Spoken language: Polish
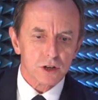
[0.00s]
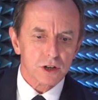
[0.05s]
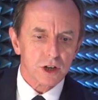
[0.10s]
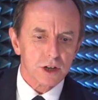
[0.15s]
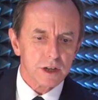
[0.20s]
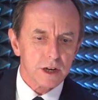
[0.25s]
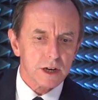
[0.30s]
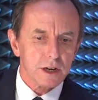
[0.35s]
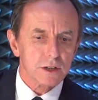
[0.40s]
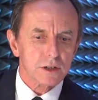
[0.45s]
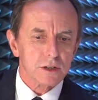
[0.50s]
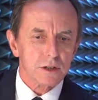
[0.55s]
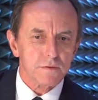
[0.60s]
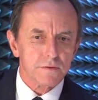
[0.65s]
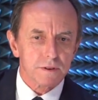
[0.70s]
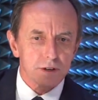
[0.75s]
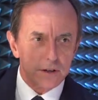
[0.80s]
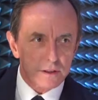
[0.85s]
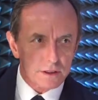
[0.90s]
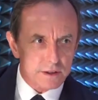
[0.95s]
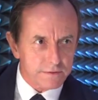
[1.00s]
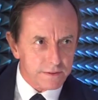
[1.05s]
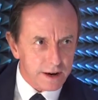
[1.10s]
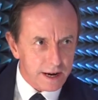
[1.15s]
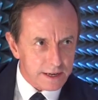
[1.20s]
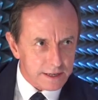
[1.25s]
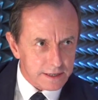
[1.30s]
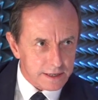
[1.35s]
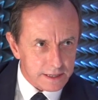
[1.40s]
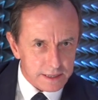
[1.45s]
że nie jest to
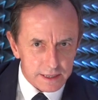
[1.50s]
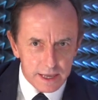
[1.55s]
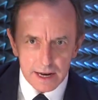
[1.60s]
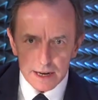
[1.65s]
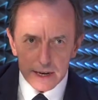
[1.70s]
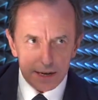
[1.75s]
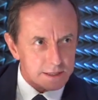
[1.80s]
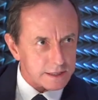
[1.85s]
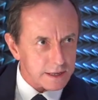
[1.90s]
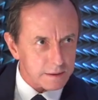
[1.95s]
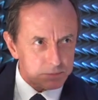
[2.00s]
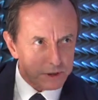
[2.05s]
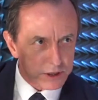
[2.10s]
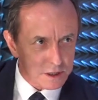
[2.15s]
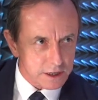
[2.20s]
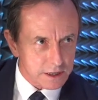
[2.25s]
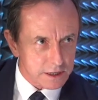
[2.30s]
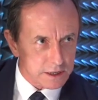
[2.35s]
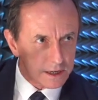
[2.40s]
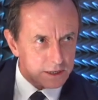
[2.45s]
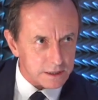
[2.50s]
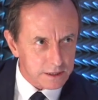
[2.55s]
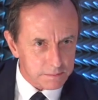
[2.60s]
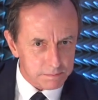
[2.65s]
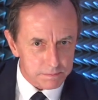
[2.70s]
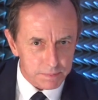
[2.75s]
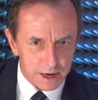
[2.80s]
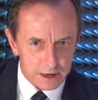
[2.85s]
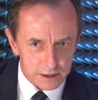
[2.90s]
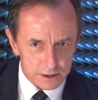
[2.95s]
wykonywalne tak za pstryknięciem
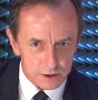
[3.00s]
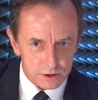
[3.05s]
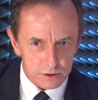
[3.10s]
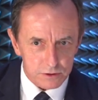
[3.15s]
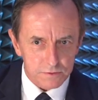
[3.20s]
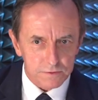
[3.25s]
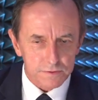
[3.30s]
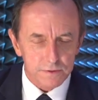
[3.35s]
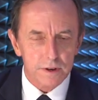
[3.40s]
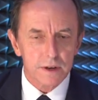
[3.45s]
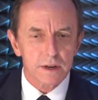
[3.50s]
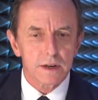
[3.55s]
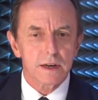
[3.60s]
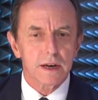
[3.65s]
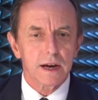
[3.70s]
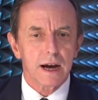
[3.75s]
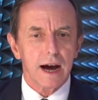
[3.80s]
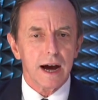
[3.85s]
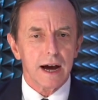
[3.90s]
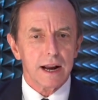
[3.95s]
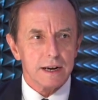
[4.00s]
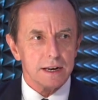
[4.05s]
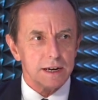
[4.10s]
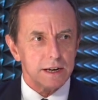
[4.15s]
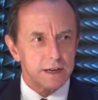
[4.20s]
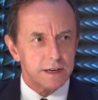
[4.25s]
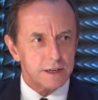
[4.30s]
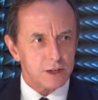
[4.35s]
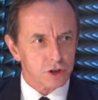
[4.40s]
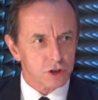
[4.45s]
palców
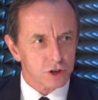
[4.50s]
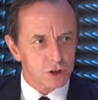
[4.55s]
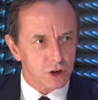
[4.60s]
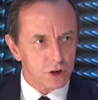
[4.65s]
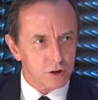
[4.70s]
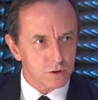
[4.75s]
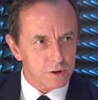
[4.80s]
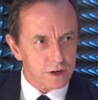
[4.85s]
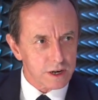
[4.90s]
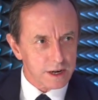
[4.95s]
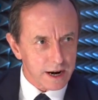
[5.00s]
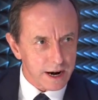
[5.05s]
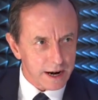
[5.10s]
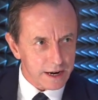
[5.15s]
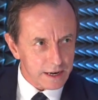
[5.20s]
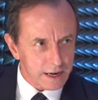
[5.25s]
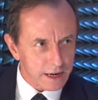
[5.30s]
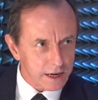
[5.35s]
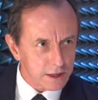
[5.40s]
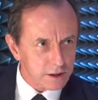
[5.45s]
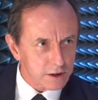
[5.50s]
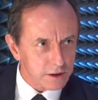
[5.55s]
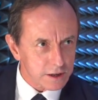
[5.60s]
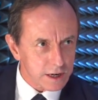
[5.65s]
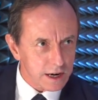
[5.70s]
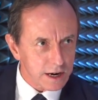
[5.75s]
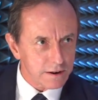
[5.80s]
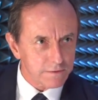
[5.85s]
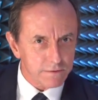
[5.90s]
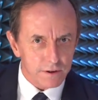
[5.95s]
ale są kraje, i to
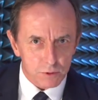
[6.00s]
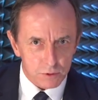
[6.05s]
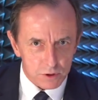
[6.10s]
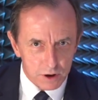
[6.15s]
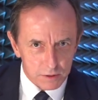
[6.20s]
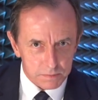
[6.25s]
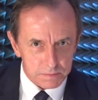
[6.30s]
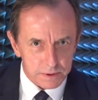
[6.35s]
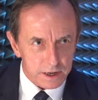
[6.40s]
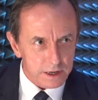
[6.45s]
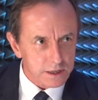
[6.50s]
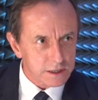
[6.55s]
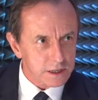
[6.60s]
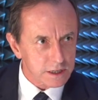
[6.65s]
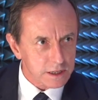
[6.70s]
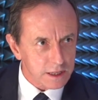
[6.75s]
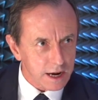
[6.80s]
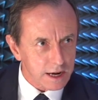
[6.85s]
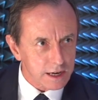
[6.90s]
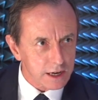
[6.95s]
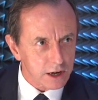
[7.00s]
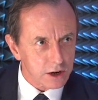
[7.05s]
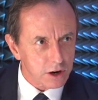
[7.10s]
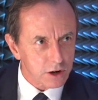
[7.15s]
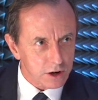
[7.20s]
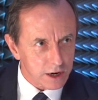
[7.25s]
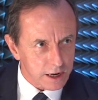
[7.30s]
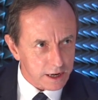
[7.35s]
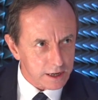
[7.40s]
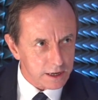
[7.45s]
kraje w Europie, gdzie takie
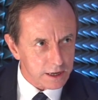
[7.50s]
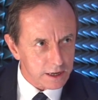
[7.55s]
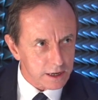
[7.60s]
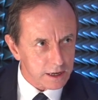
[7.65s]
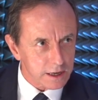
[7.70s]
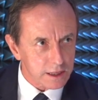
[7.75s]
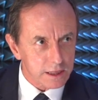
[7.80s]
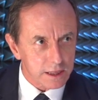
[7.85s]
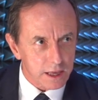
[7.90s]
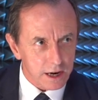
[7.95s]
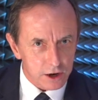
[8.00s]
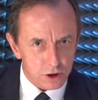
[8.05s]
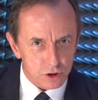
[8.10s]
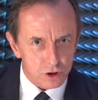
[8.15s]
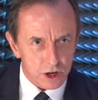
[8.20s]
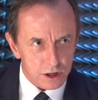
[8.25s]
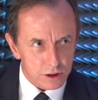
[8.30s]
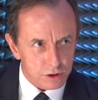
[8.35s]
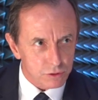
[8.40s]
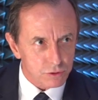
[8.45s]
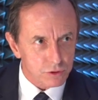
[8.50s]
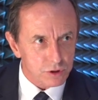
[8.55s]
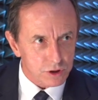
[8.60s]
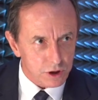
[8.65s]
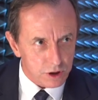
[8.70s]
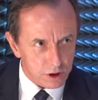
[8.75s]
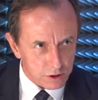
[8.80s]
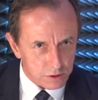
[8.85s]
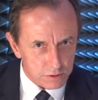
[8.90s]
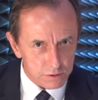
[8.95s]
kolejki tego rzędu
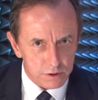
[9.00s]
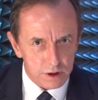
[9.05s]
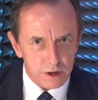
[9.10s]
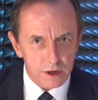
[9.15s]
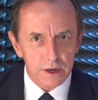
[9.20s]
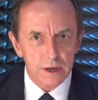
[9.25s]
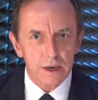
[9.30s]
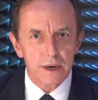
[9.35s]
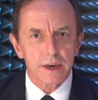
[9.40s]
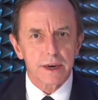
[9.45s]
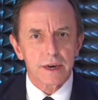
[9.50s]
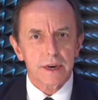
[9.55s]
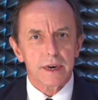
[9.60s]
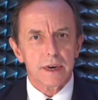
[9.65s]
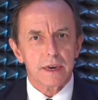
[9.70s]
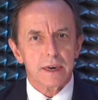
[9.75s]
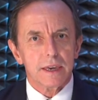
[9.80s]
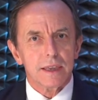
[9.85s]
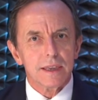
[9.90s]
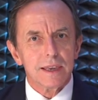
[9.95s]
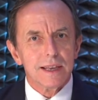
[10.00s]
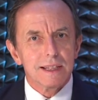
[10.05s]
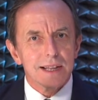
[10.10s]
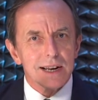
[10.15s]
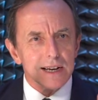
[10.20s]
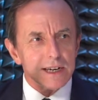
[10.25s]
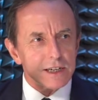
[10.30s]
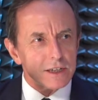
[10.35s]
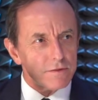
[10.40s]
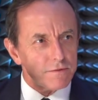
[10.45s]
są. I nie
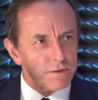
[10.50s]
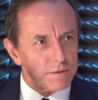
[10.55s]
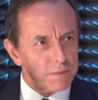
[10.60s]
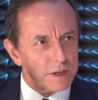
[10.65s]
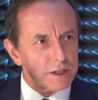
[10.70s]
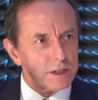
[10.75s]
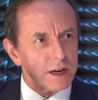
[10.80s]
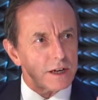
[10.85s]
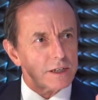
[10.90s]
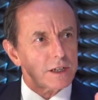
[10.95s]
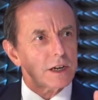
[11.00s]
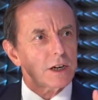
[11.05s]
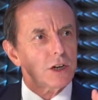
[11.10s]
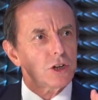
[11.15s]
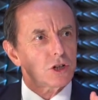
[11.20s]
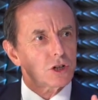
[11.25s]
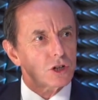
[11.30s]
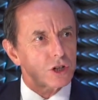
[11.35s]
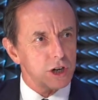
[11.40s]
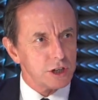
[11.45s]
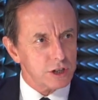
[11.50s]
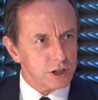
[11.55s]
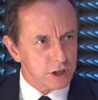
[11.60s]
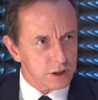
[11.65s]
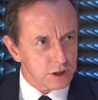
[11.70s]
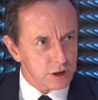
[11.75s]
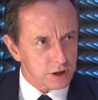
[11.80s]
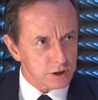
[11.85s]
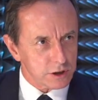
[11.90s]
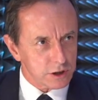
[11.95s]
należy wymyślać jakiejś trzeciej
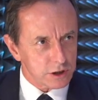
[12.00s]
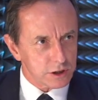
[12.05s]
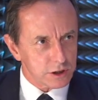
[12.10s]
drogi,